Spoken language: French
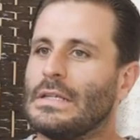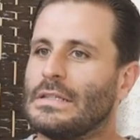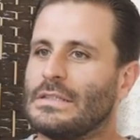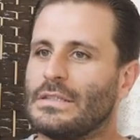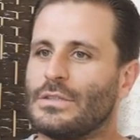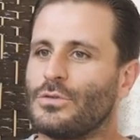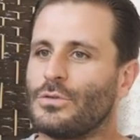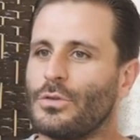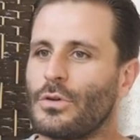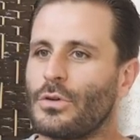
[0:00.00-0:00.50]

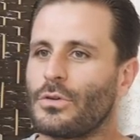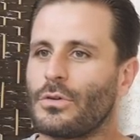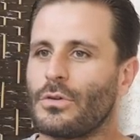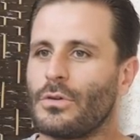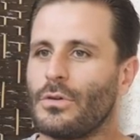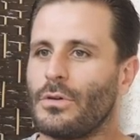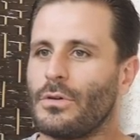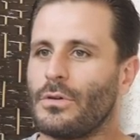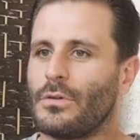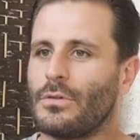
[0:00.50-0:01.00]
c'est sûr
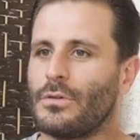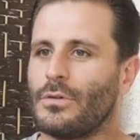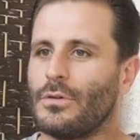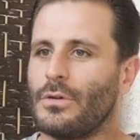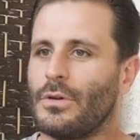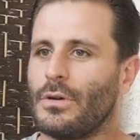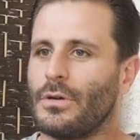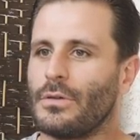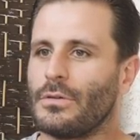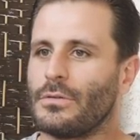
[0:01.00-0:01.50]
que
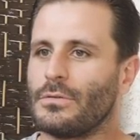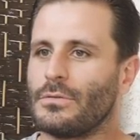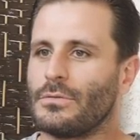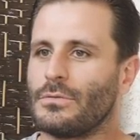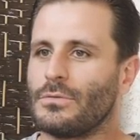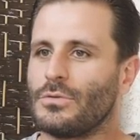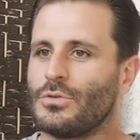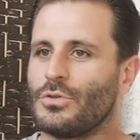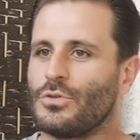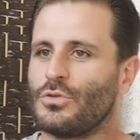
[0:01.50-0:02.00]

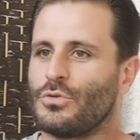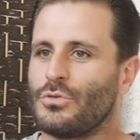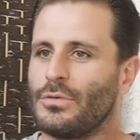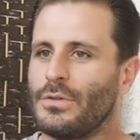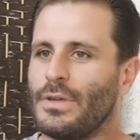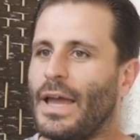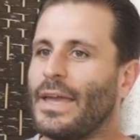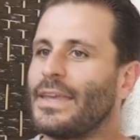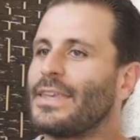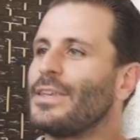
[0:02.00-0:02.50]
je
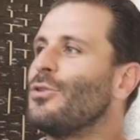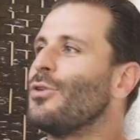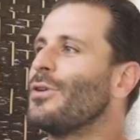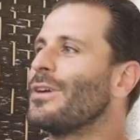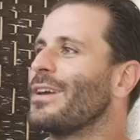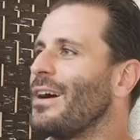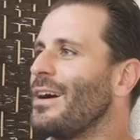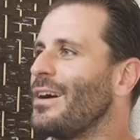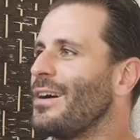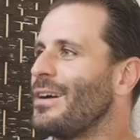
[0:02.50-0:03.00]
suis
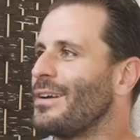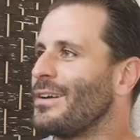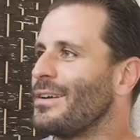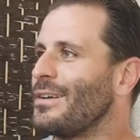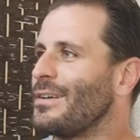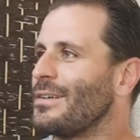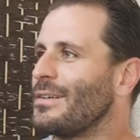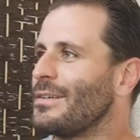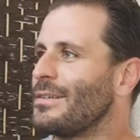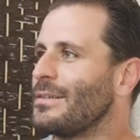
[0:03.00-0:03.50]
aikidoka
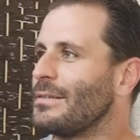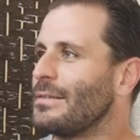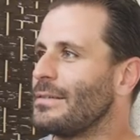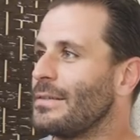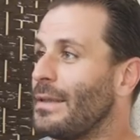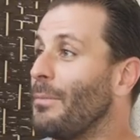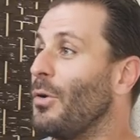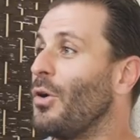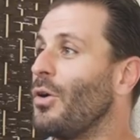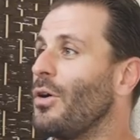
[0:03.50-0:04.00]

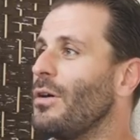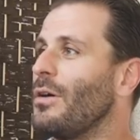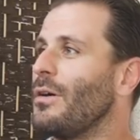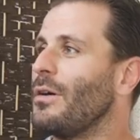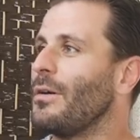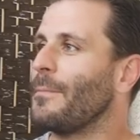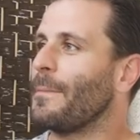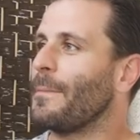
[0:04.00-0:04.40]
d'abord.